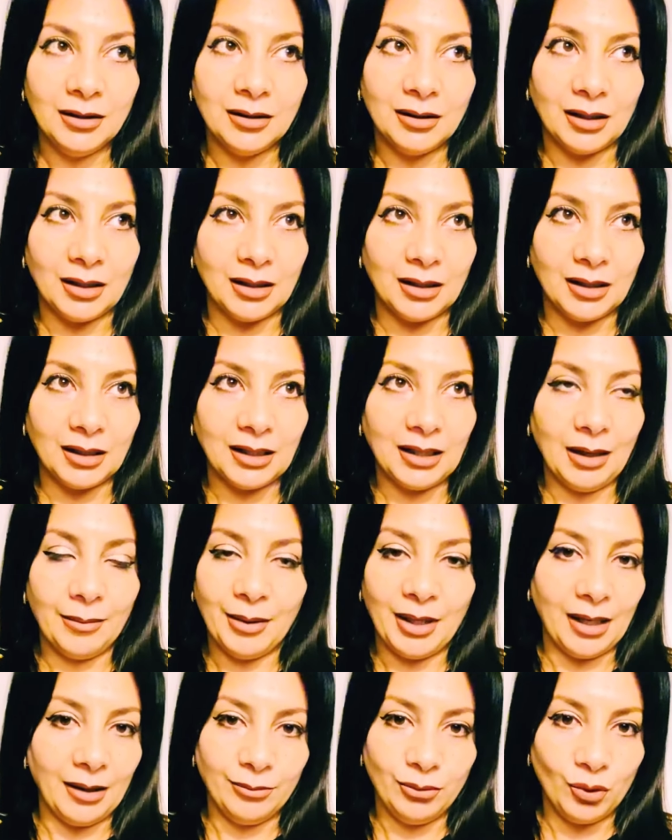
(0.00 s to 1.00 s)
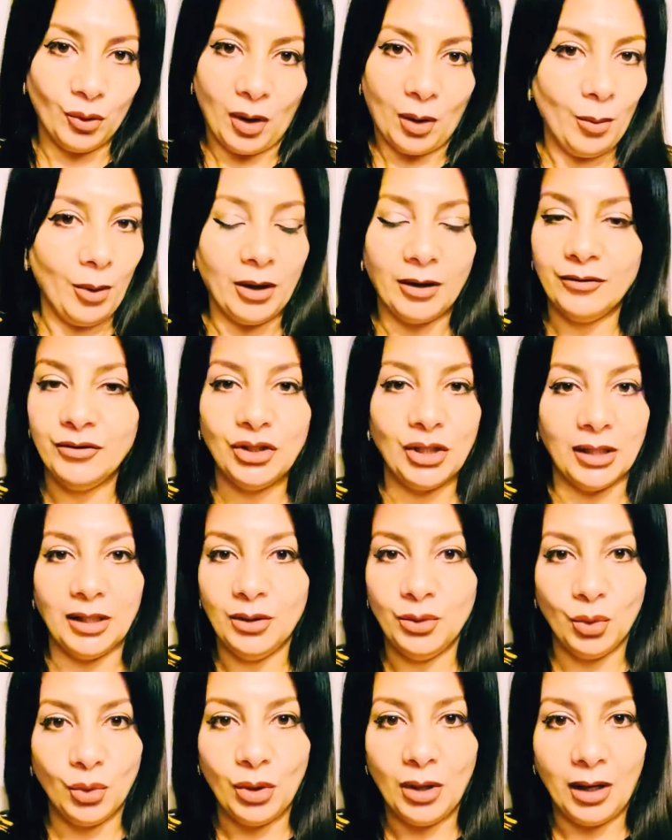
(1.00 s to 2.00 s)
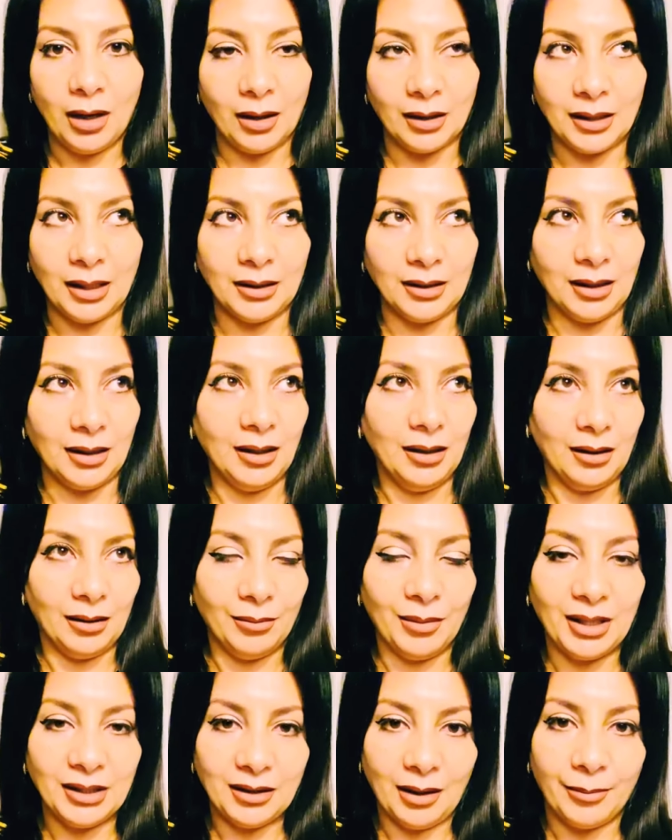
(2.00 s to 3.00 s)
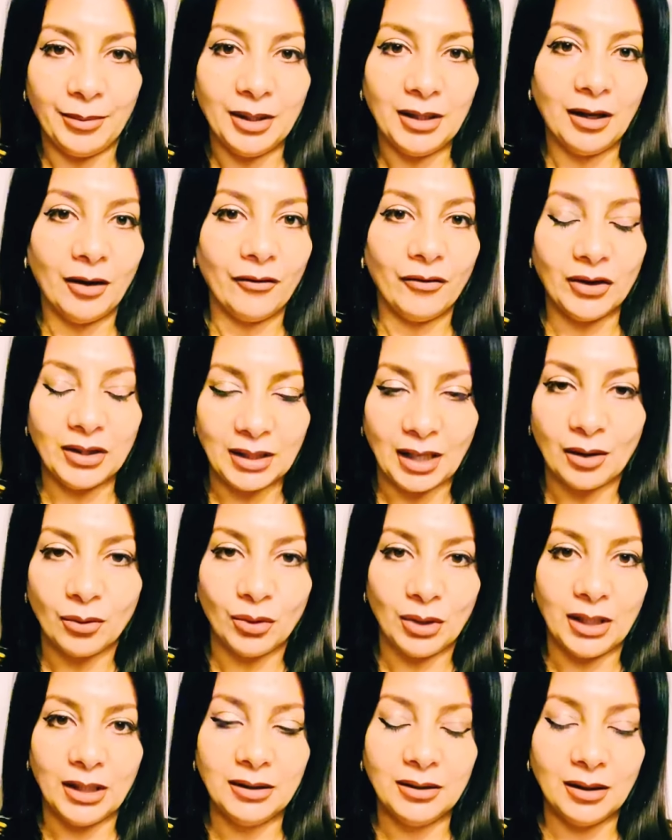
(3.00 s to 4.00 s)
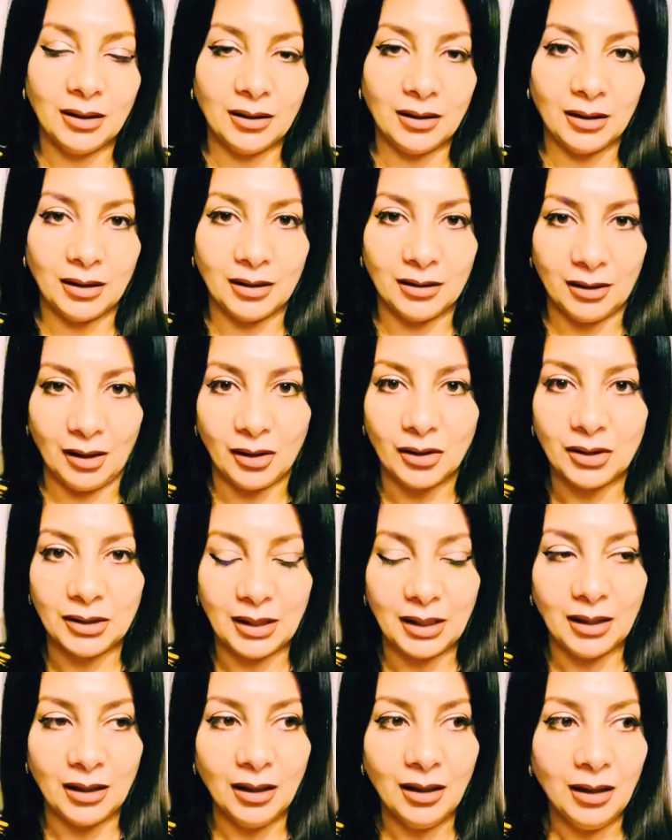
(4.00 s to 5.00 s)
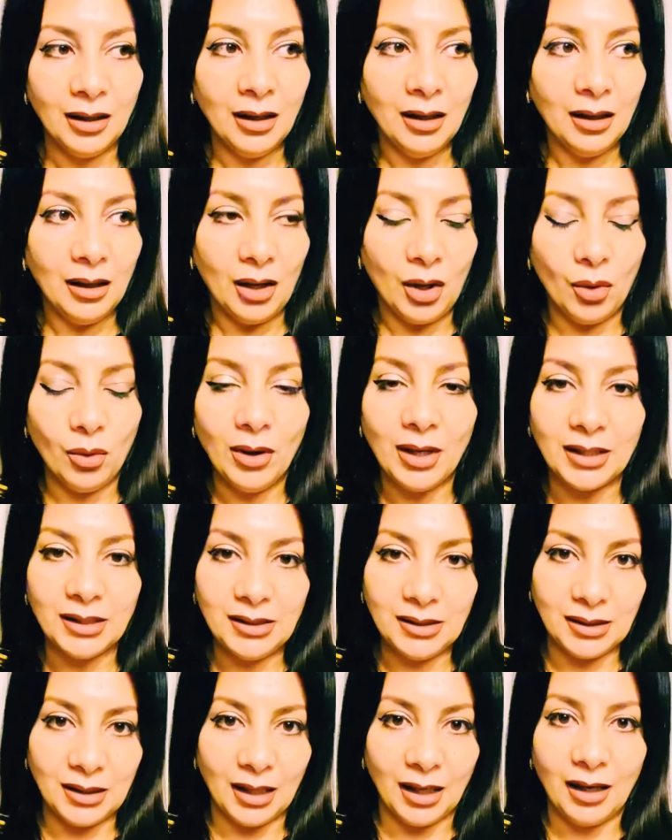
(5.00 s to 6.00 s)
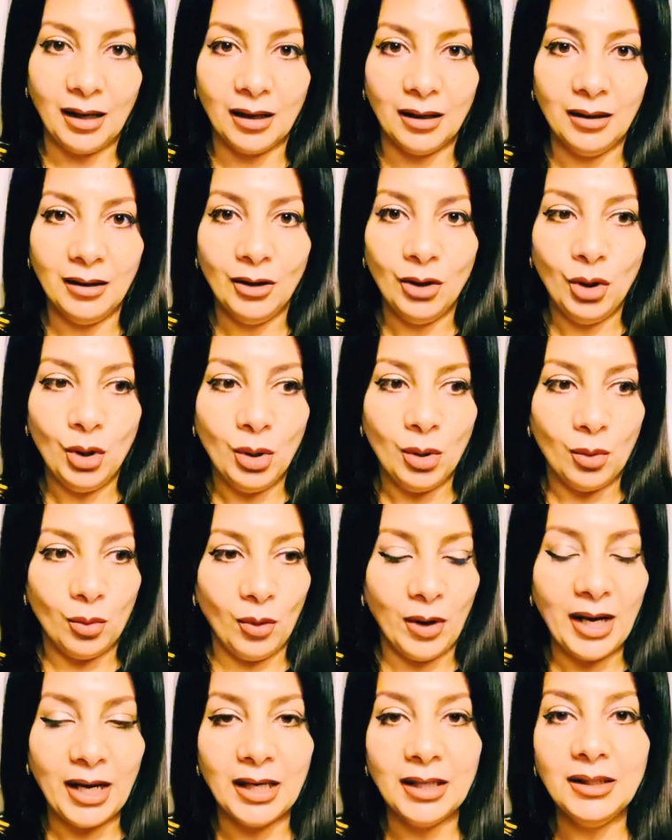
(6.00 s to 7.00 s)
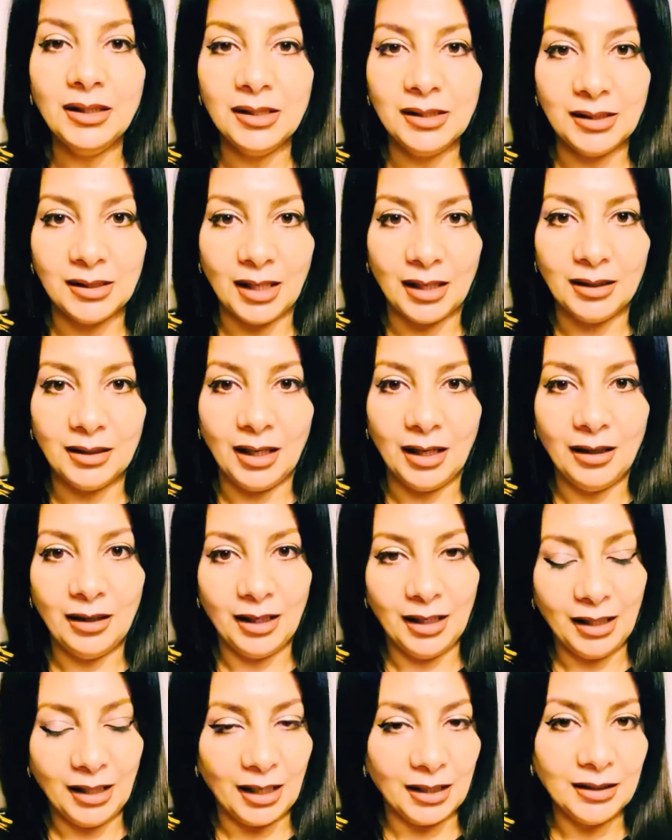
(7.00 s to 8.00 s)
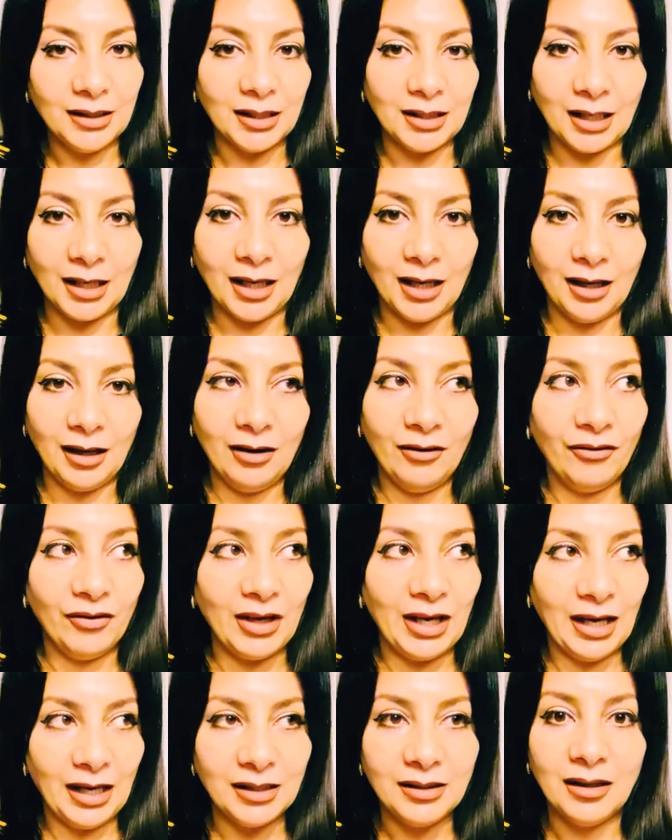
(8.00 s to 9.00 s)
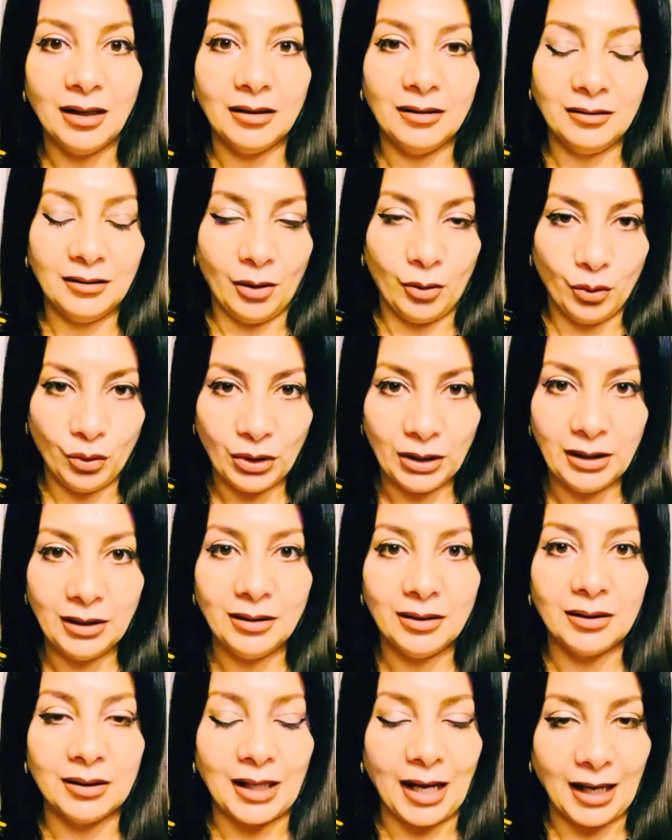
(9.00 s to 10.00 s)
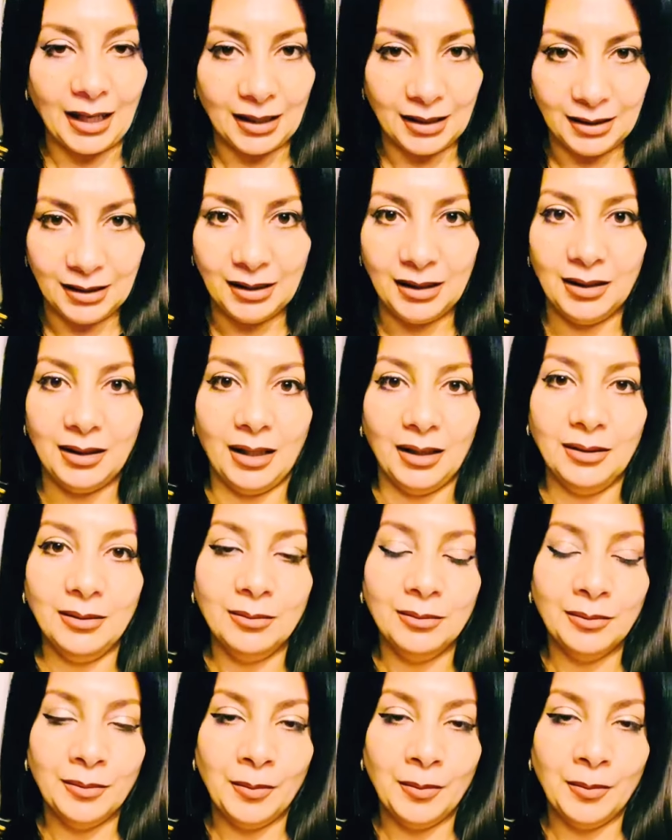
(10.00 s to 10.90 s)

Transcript: آه، كما يبدو ما اعرفش ايه دورها يعني ايه مرتبتها في التحويلات النقدية هو السياحة وحادث زي ده لك ان تتخيل في هذا التوقيت تحديدا